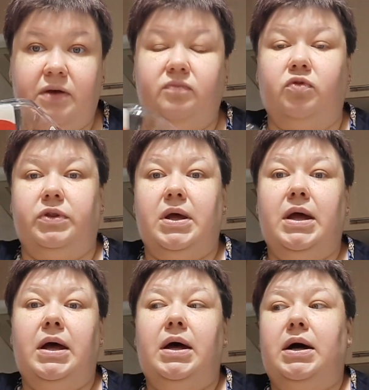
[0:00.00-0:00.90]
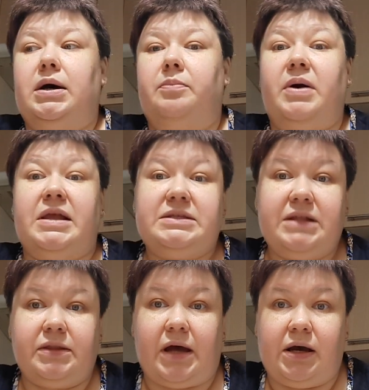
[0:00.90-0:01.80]
Вот.
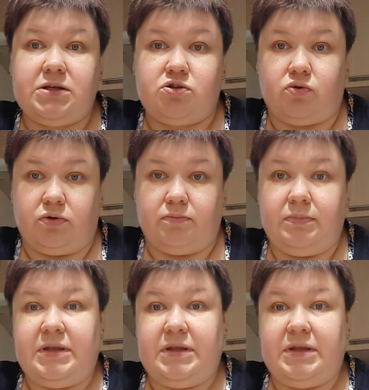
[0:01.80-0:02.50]
Полезла на Озон.